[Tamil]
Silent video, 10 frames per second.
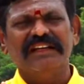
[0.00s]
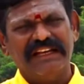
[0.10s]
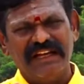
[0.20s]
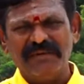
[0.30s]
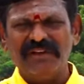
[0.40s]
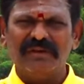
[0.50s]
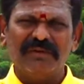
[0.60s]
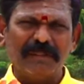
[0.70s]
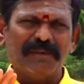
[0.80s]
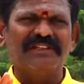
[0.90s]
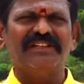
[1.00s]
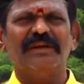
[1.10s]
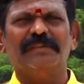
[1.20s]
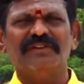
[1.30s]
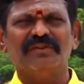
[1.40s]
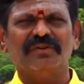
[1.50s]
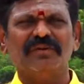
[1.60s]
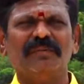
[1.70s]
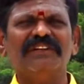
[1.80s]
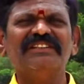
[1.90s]
எல்லாமே இந்த மாதிரி பிரச்சனையை பேசுகிறோம்
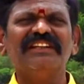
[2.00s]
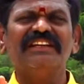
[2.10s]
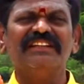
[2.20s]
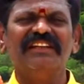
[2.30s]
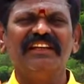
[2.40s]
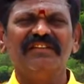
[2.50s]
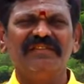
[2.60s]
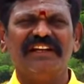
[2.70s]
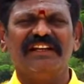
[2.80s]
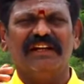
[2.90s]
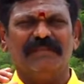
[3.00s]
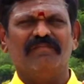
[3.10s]
பிரச்சனைக்கு தீர்வு என்ன